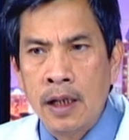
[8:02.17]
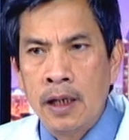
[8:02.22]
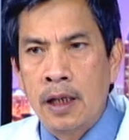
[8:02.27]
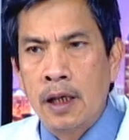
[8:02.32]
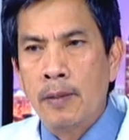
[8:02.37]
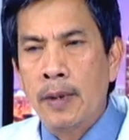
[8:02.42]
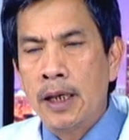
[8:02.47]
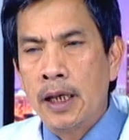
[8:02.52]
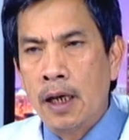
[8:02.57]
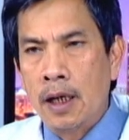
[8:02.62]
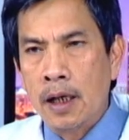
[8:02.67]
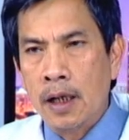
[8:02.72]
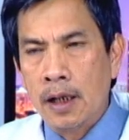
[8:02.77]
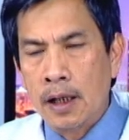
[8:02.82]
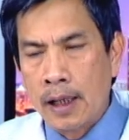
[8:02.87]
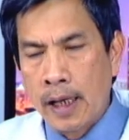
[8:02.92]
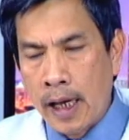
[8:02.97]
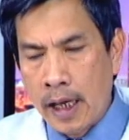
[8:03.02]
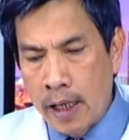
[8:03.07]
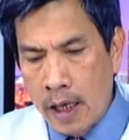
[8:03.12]
Thì bây giờ
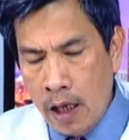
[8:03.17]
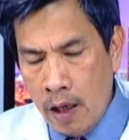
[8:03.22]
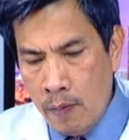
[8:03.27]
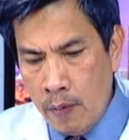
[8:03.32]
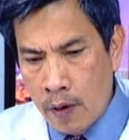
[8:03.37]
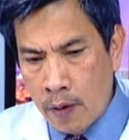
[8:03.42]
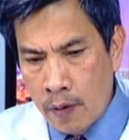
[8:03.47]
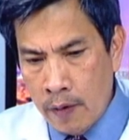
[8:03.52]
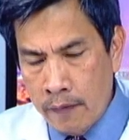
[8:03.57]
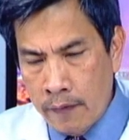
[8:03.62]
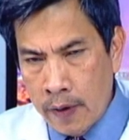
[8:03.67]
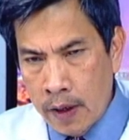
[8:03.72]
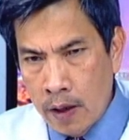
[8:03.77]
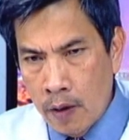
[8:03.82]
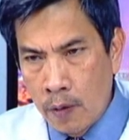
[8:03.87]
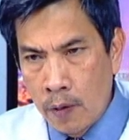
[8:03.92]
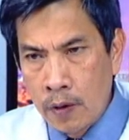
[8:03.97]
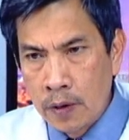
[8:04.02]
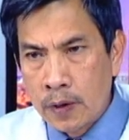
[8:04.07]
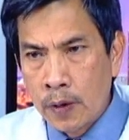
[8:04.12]
ngược lại nếu mà quý vị
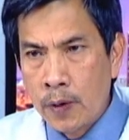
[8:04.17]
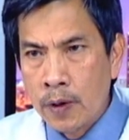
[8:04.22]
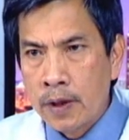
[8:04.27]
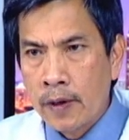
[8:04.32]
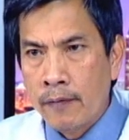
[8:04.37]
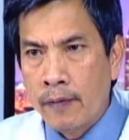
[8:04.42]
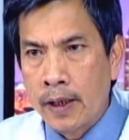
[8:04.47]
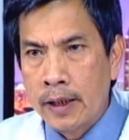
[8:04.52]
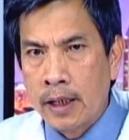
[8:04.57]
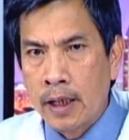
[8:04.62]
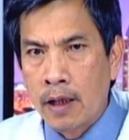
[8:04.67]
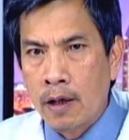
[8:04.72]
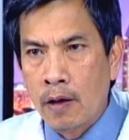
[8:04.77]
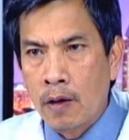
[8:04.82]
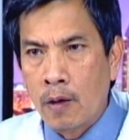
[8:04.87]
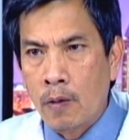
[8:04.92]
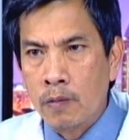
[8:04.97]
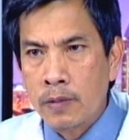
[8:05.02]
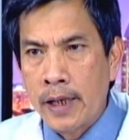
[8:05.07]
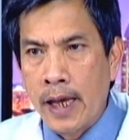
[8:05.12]
uống thuốc như vậy thì nó
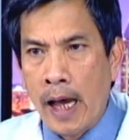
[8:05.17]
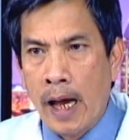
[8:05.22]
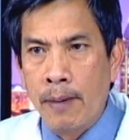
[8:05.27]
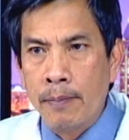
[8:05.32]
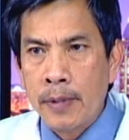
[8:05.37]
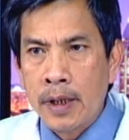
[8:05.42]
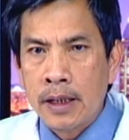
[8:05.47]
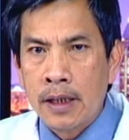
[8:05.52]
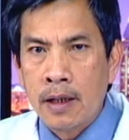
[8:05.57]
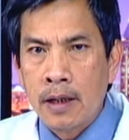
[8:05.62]
cũng giảm